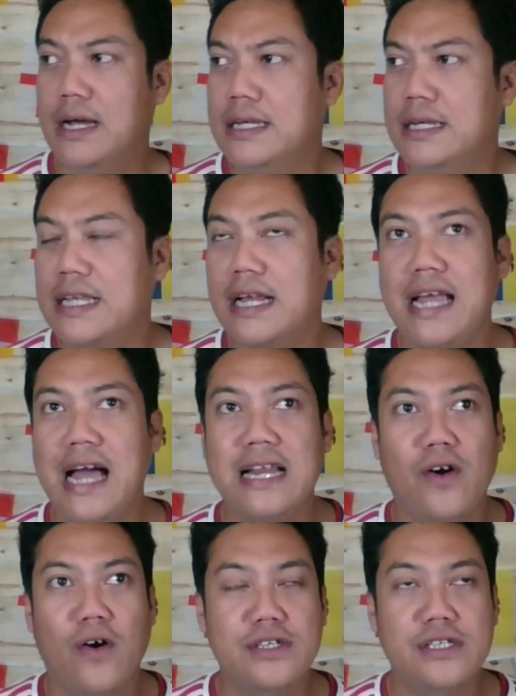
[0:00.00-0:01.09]
ทางด้านขอ
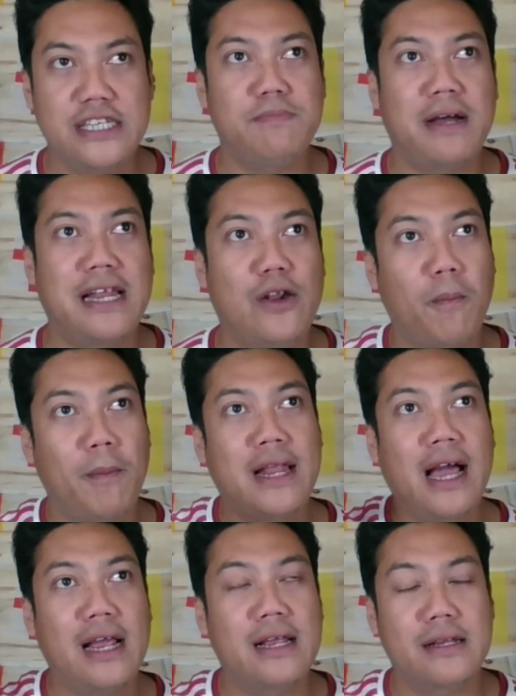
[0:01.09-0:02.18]
งกิสมันลงไปทั้
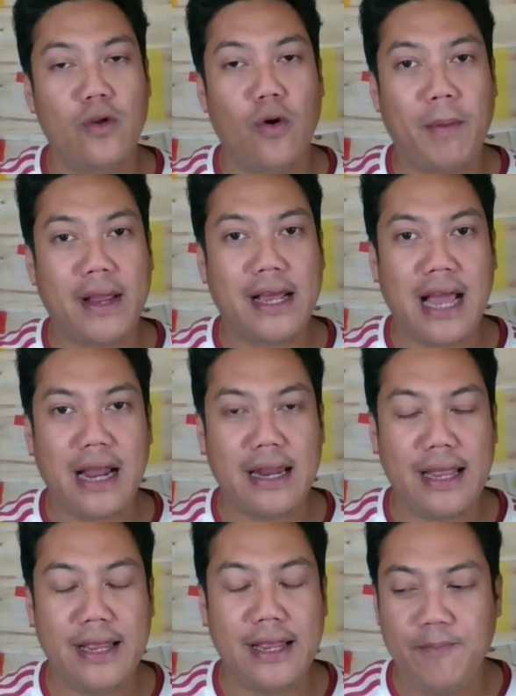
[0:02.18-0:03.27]
งลงไปกระทั่งใน
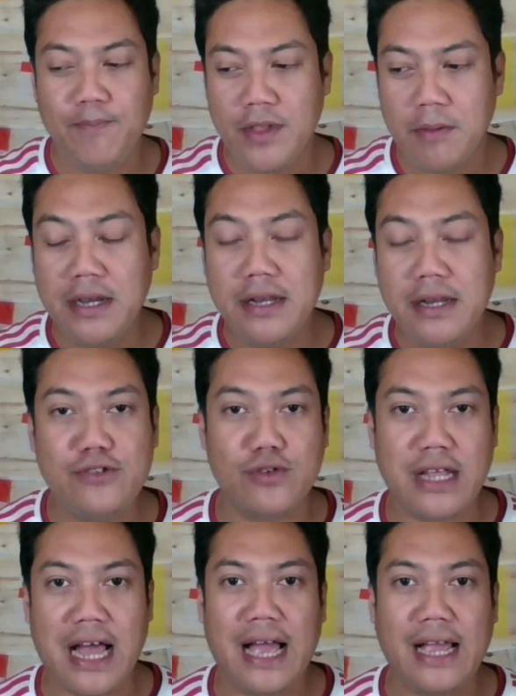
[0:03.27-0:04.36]
พื้นที่สุด
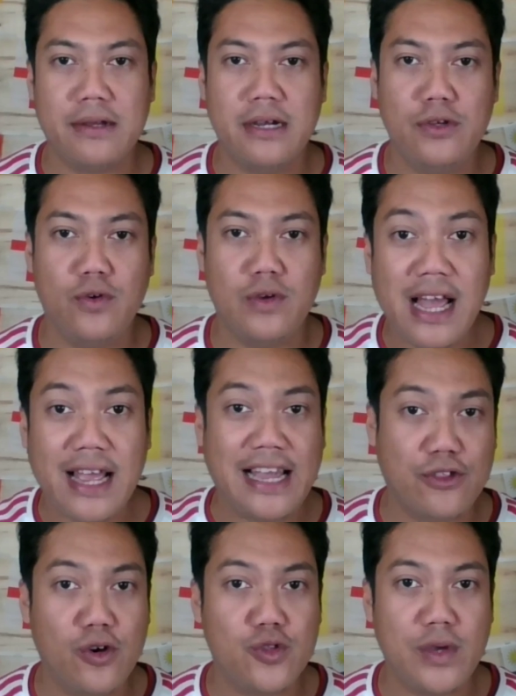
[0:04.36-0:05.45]
ท้ายเอออยู่ในหน้าเขต
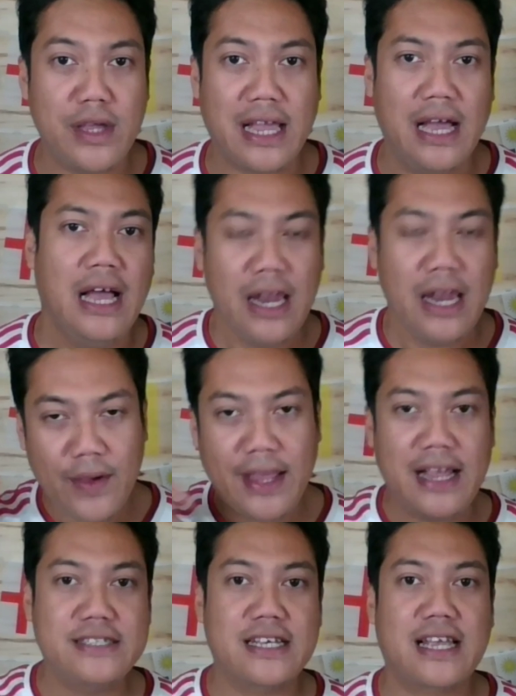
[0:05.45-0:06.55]
โทษตัวเองแล้วเคลีย
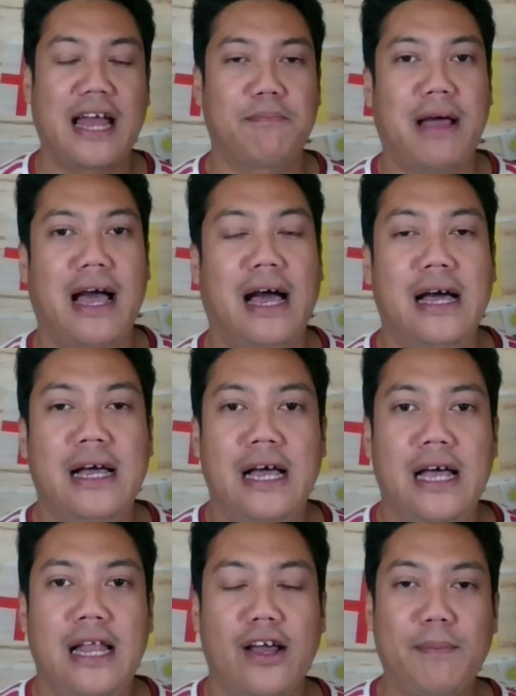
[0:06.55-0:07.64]
ร์สกัดมา
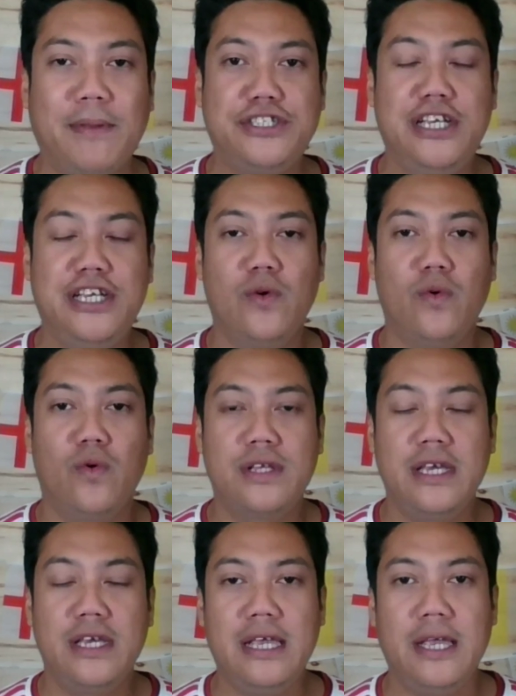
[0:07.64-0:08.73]
แล้วก็เป็นชิลู
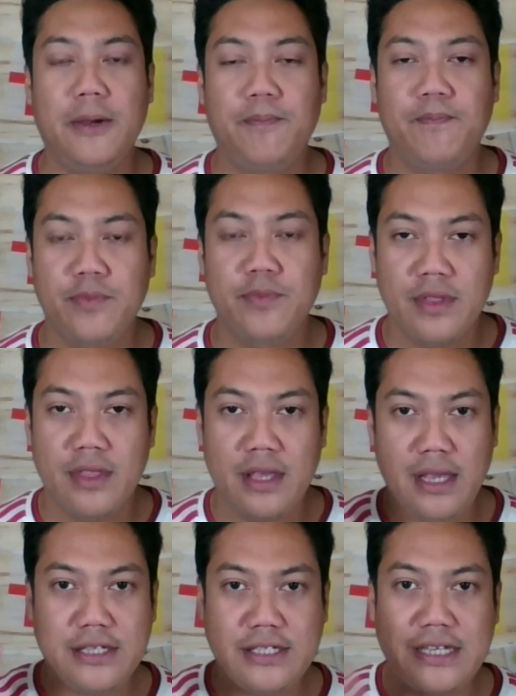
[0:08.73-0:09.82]
ที่ที่
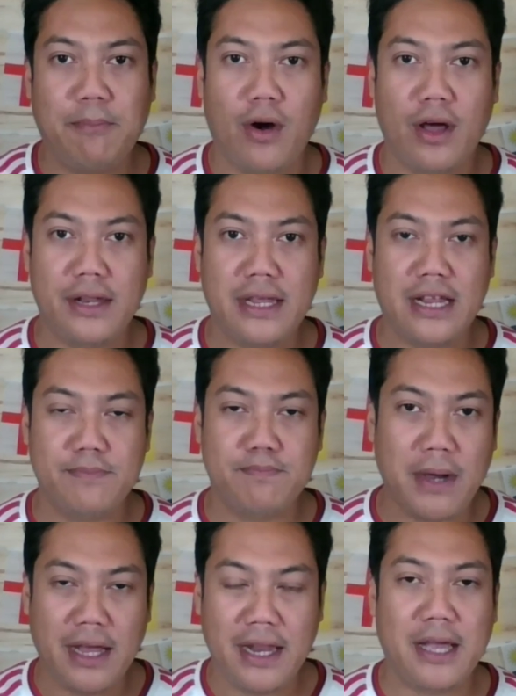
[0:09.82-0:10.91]
จับบอลดีแล้วก็เปิ
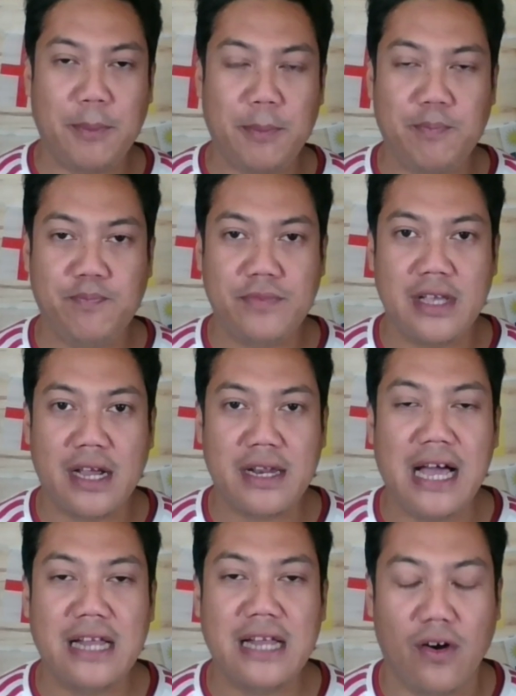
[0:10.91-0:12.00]
ดให้กับทางด้าน
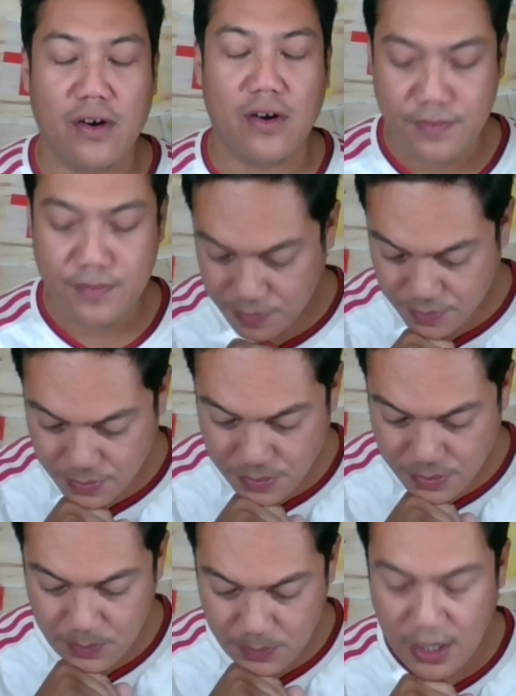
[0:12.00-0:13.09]
ของ
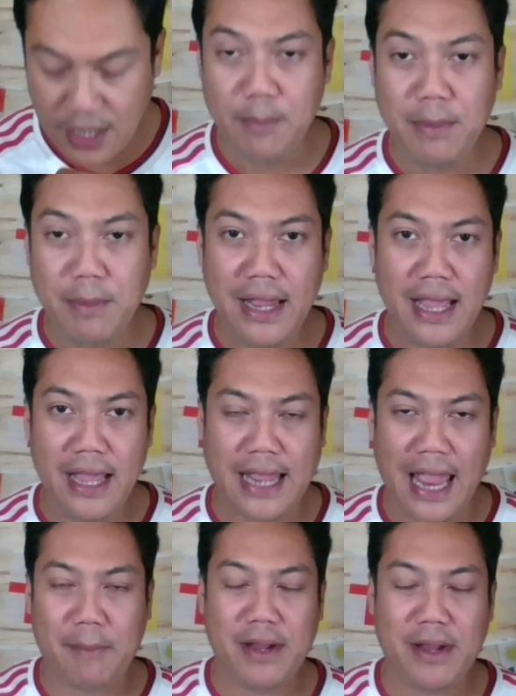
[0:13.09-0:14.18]
เดมเบเล่แทง
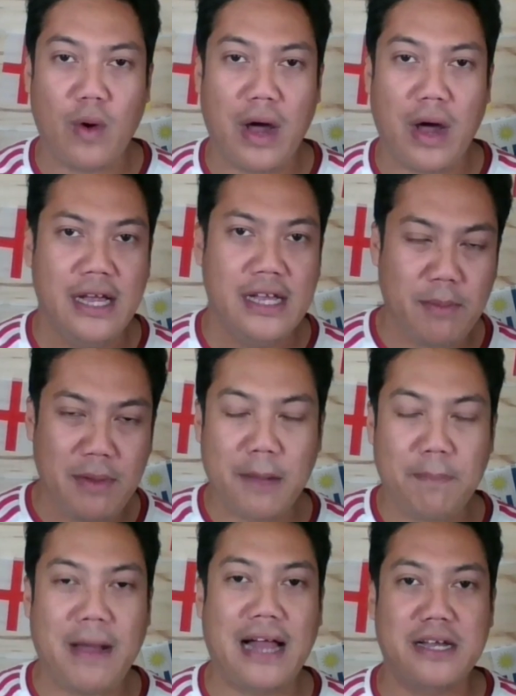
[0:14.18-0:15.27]
ไปทางขวาเดมเบเล่ก็
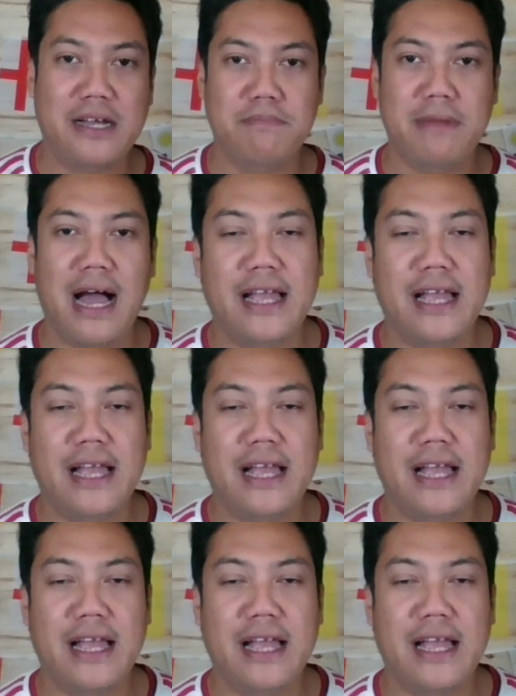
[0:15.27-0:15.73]
ปาดกลับมาให้